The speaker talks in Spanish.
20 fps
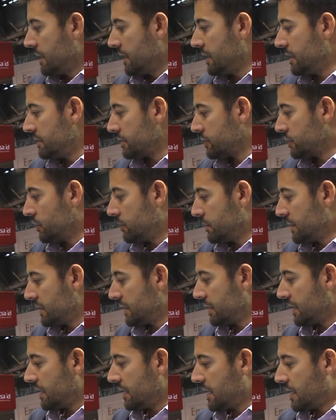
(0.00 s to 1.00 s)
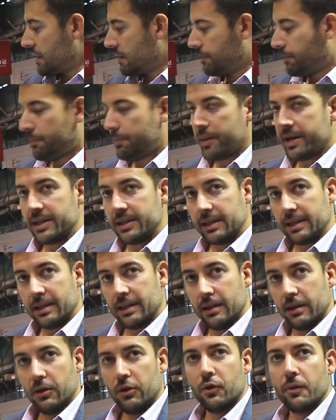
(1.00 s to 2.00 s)
Es un material PET
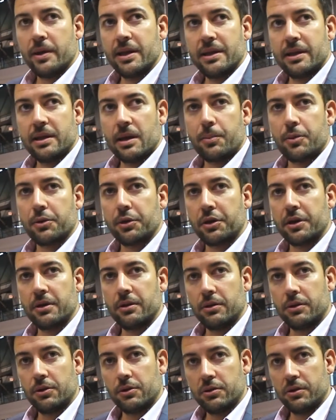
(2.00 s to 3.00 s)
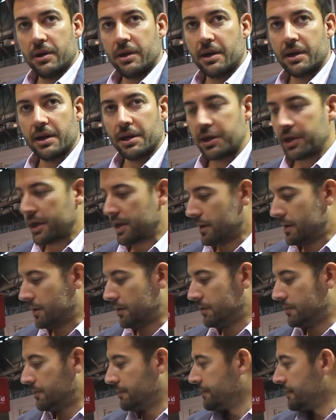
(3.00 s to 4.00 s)
90%
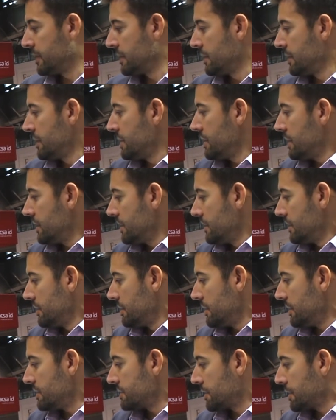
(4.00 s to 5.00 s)
reciclado. Es